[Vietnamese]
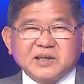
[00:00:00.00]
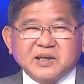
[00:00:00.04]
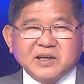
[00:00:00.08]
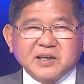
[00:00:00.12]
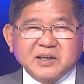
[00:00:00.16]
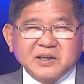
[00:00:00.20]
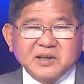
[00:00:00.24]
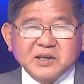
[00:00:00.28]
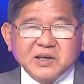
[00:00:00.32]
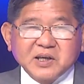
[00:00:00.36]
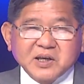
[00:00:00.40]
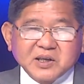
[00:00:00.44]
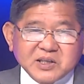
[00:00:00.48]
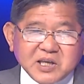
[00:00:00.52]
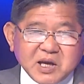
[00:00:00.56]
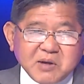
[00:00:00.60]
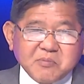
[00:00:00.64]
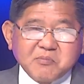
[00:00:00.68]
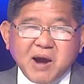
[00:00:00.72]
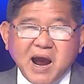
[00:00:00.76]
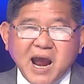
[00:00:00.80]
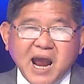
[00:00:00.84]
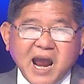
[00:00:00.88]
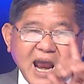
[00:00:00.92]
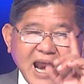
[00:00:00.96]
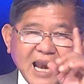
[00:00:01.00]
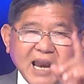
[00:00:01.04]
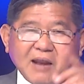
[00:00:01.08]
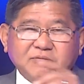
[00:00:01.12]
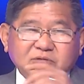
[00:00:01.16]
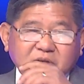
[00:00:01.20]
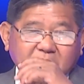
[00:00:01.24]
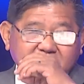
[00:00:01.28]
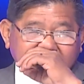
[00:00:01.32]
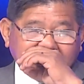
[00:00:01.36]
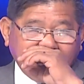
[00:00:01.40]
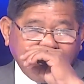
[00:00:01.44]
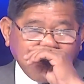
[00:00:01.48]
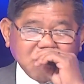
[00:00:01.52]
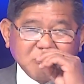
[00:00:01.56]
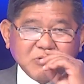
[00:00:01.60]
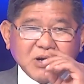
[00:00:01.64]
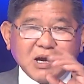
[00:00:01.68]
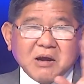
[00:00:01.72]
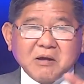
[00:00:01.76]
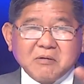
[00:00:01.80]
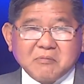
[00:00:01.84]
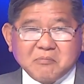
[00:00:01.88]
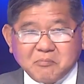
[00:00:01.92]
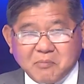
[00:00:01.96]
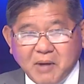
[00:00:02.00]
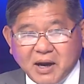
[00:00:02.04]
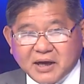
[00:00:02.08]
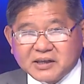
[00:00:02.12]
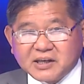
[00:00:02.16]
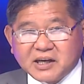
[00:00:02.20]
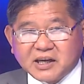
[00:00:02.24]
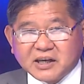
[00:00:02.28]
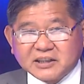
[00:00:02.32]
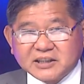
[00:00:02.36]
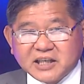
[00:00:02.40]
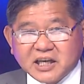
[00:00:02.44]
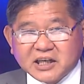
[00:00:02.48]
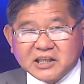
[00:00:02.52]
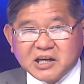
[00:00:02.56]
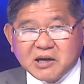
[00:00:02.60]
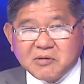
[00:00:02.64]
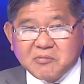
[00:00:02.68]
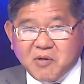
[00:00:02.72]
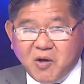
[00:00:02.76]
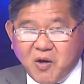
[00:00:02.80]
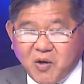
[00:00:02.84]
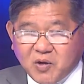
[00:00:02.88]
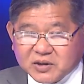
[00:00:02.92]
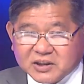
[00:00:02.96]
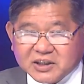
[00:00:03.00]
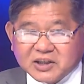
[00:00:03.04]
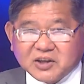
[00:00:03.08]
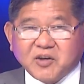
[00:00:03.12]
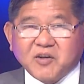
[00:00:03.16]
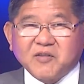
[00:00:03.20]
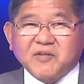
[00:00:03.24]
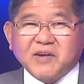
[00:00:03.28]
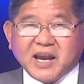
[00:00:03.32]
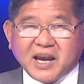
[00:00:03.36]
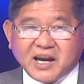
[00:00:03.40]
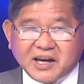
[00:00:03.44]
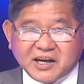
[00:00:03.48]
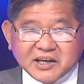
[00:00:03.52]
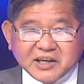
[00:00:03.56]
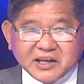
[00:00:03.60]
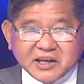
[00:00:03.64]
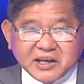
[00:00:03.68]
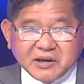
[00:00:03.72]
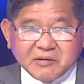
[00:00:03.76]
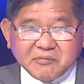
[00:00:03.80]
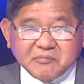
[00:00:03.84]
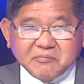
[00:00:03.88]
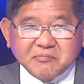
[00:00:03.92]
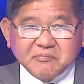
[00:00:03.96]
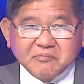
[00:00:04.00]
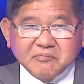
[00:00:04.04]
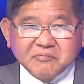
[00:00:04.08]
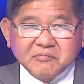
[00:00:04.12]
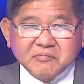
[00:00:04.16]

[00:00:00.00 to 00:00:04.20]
Đó, nhưng mà hề làm tổng thống á, mà được người dân ngưỡng mộ thì có vẻ hơi hiếm,